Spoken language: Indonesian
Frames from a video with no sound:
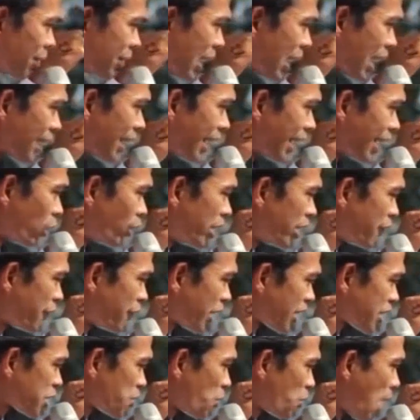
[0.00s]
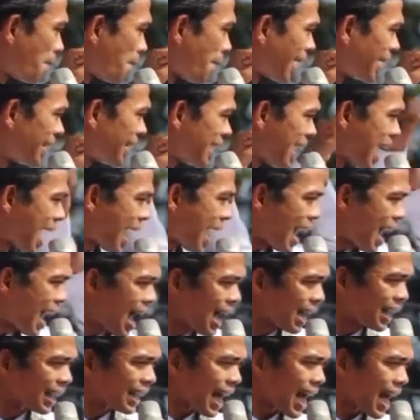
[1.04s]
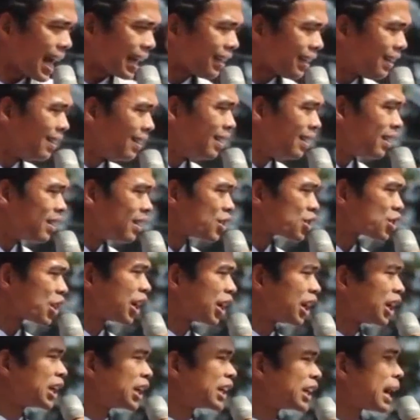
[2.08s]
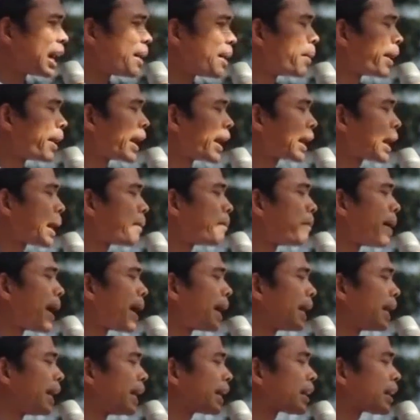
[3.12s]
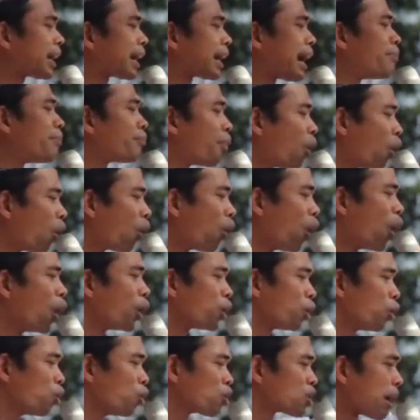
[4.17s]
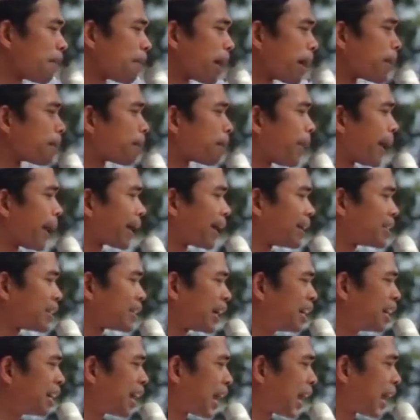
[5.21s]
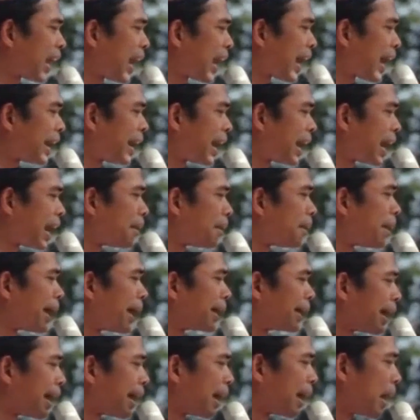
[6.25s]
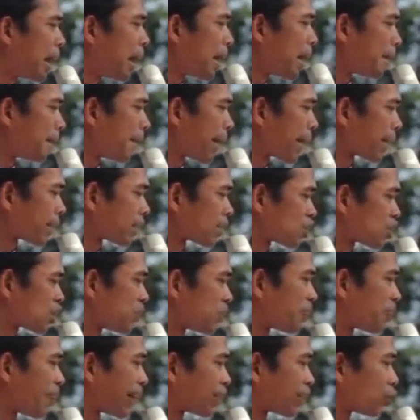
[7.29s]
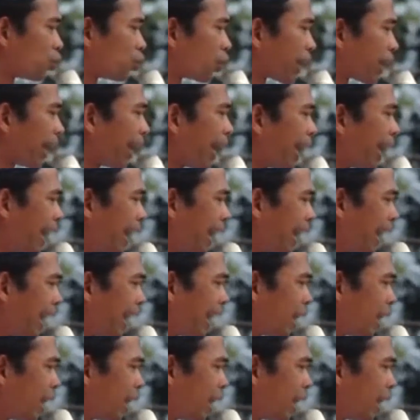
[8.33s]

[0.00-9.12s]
yang dari Universitas Muhammadiyah angkat sehingga mereka balik ke kampung. Dulu zaman Pak Raja Inal ada namanya Marsipature